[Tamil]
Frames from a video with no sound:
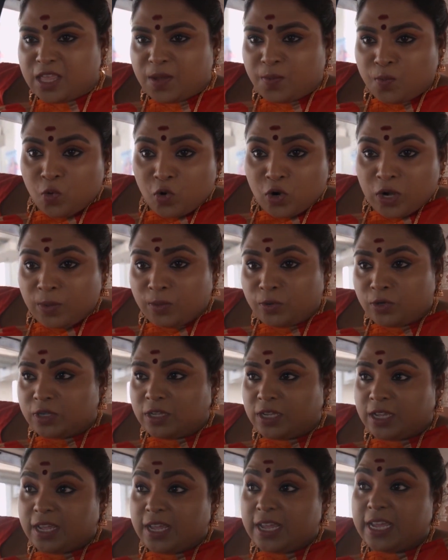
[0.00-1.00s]
எந்த மூளை
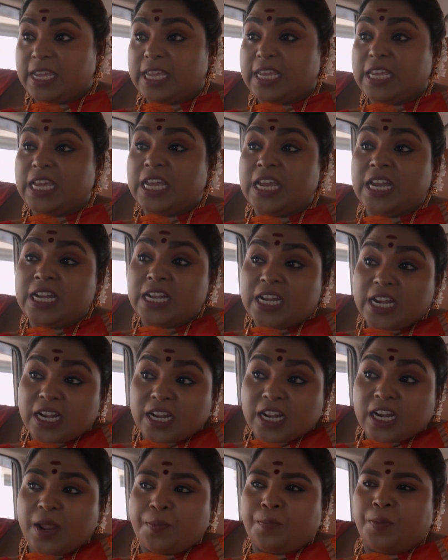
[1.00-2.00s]
முடுக்கு இண்டு
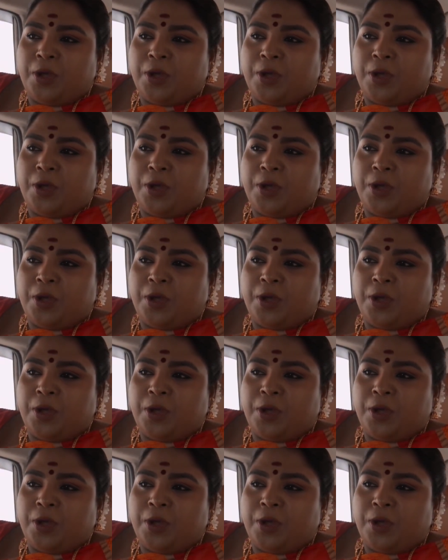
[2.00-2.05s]
இடுக்கல